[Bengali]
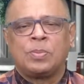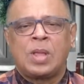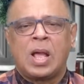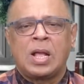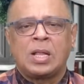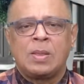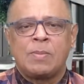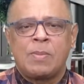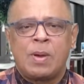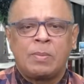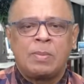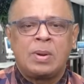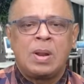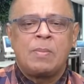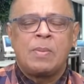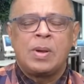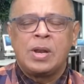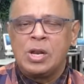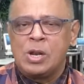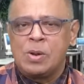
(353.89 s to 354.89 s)
থাকতে পারবে না
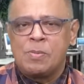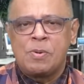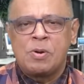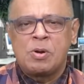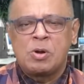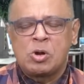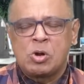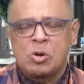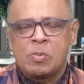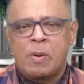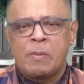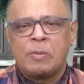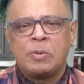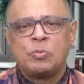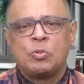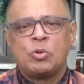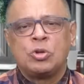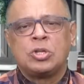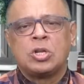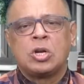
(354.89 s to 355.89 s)
বা নিরপেক্ষভাবে
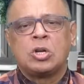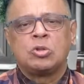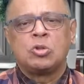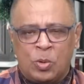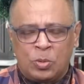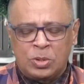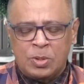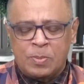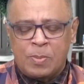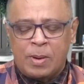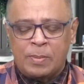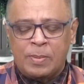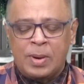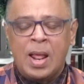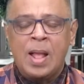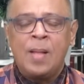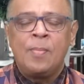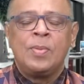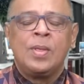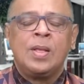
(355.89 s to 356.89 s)
পরিচালিত হতে পারবে
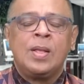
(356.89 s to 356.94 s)
না